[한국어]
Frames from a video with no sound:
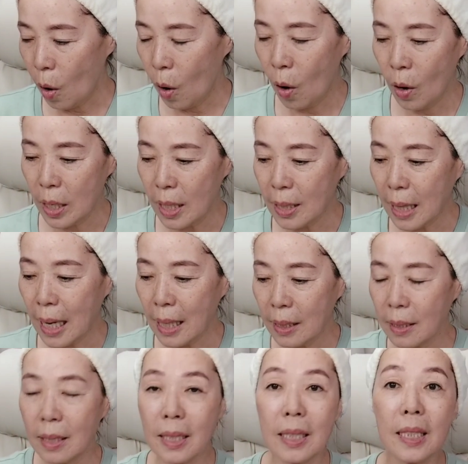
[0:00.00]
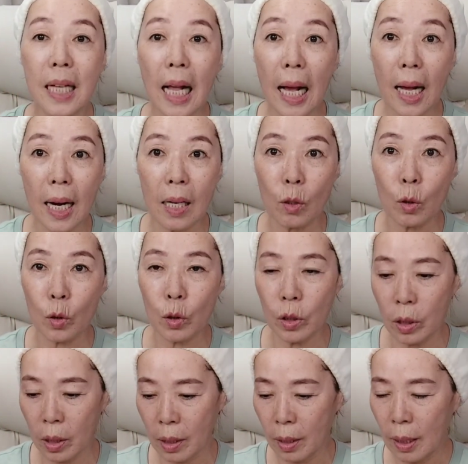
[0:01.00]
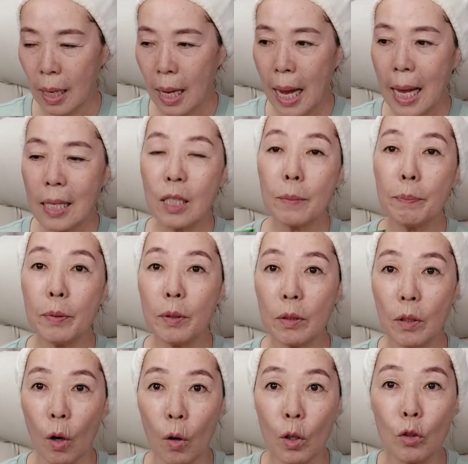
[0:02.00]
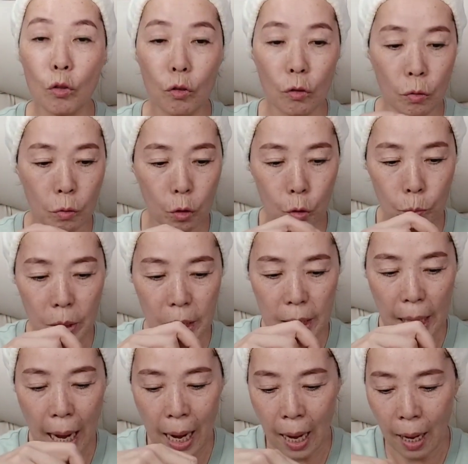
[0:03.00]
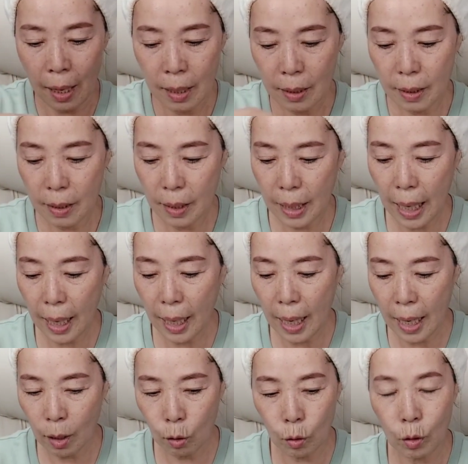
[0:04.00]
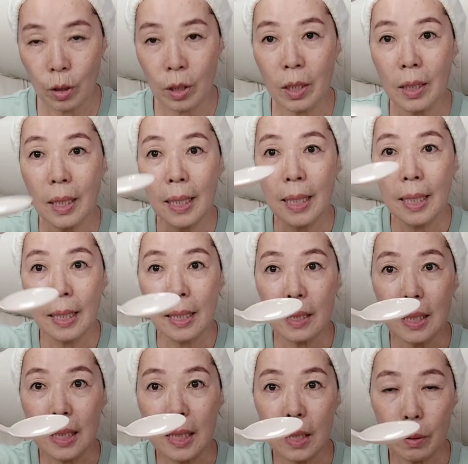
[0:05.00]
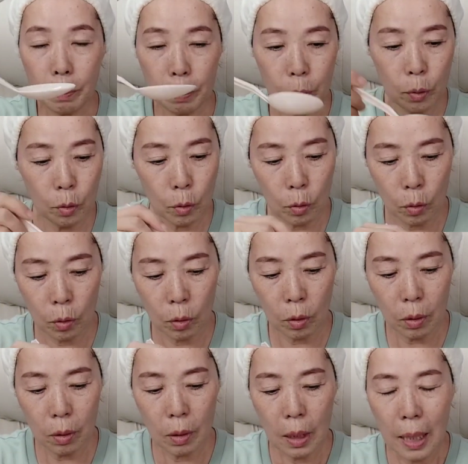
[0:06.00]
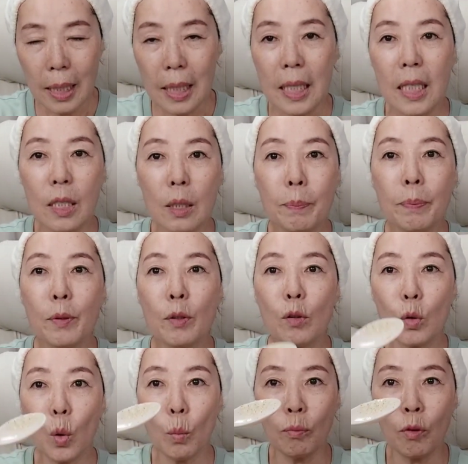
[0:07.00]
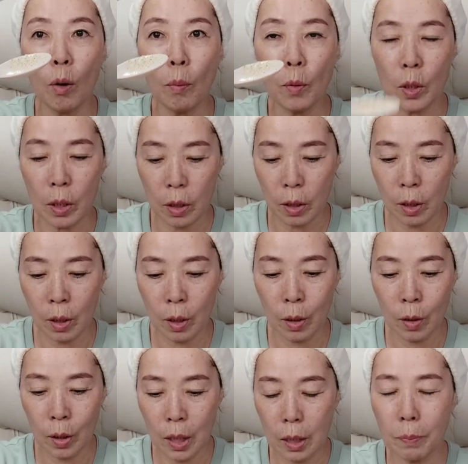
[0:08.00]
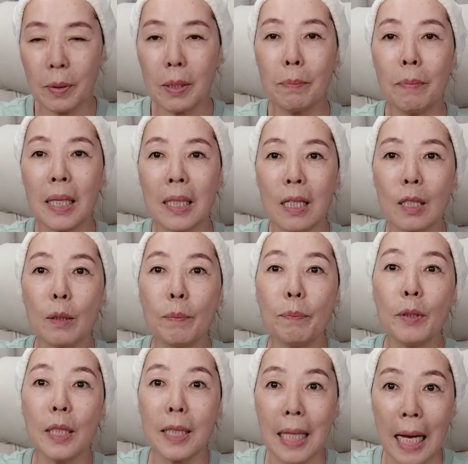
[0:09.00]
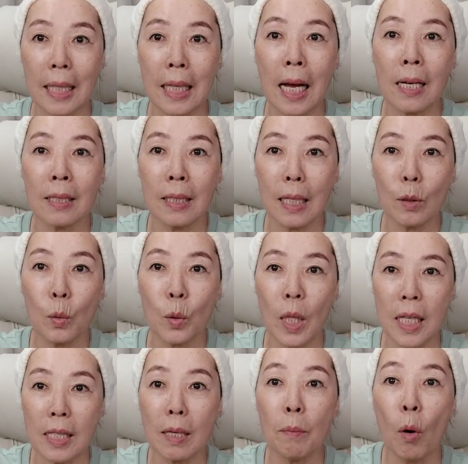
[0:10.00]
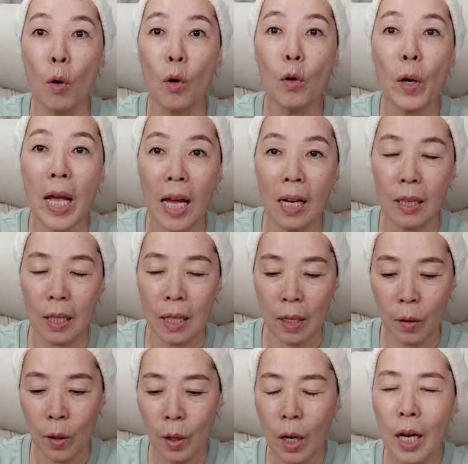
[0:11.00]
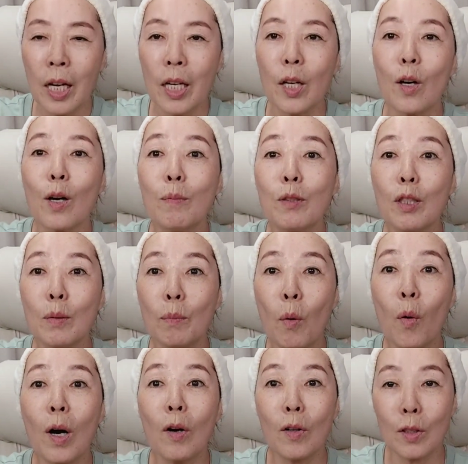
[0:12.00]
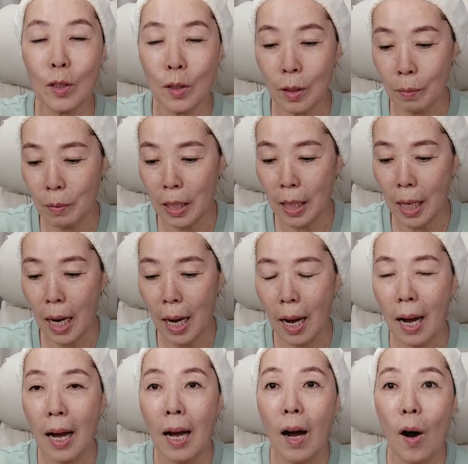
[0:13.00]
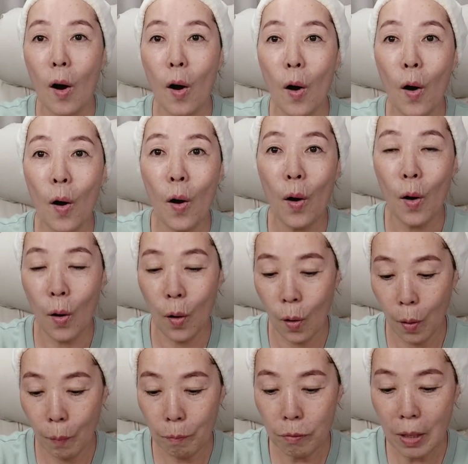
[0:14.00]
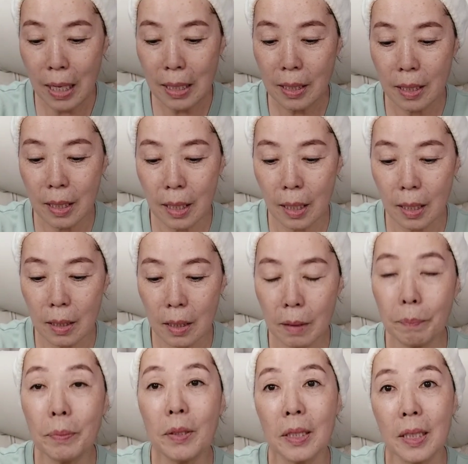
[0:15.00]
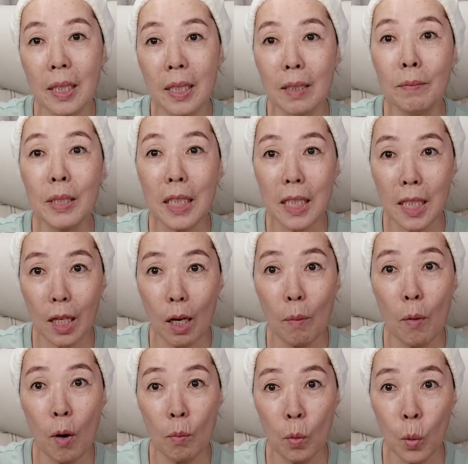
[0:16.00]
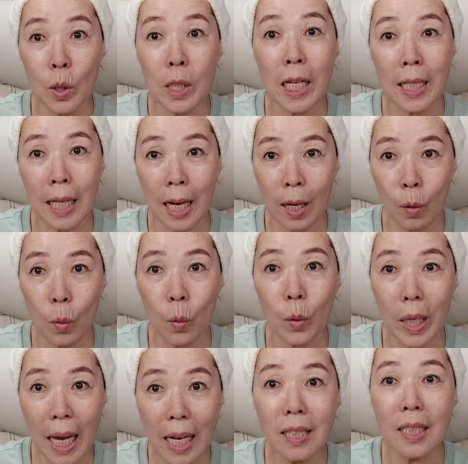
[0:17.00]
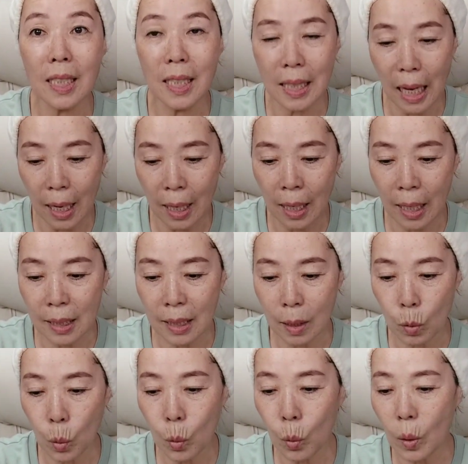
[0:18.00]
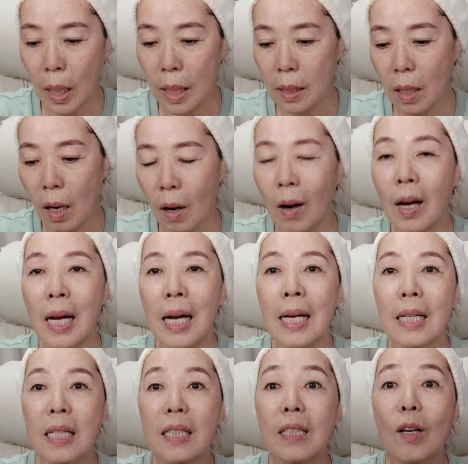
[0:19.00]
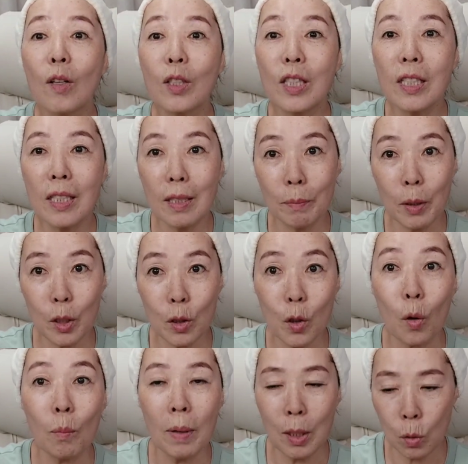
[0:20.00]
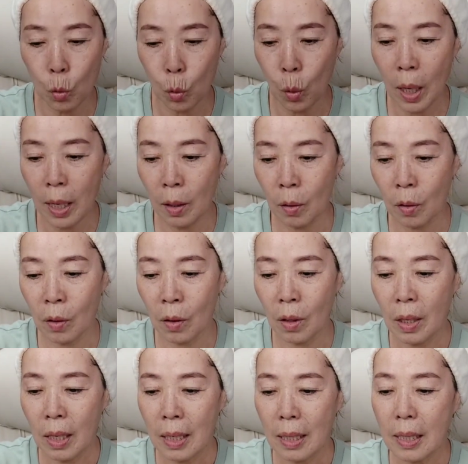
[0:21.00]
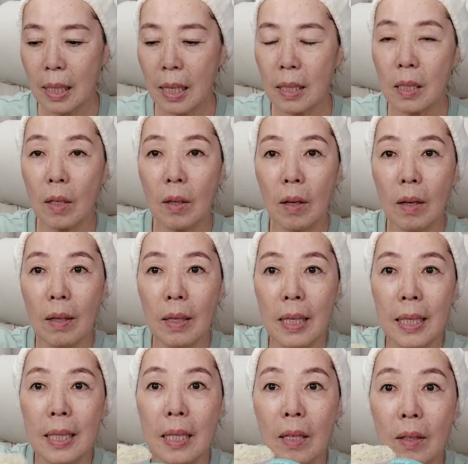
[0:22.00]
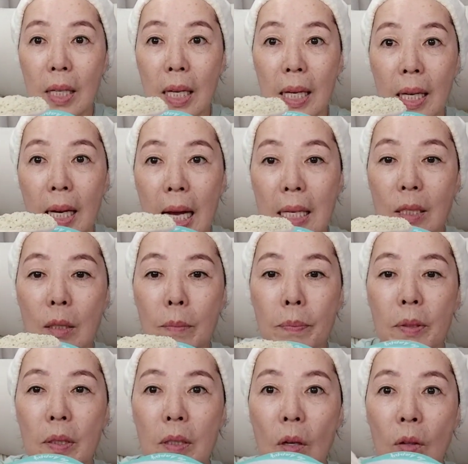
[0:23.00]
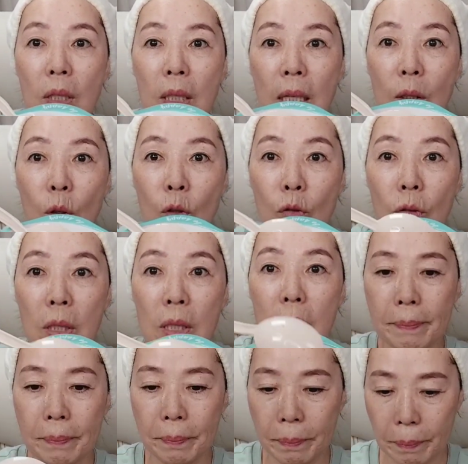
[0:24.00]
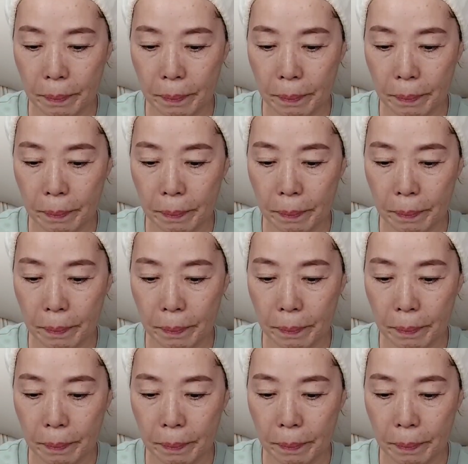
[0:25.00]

어, 일단은 들깨가루를 한 스푼 넣어줍니다. 들깨가루를 이 스푼으로, 이 스푼도 또 물어보셨어요. 집집마다 스푼이 다 다른데 도대체 뭘로 해야 돼요? 여러분들 뭐가 걱정입니까? 어, 플라스틱 스푼을 음식 시켜 먹으면 오잖아요. 그거 깨끗이 닦아놨다 소독해서 그거 쓰시면 정말 좋아요. 그래서 이렇게 한 스푼을 여기다 넣어주겠습니다.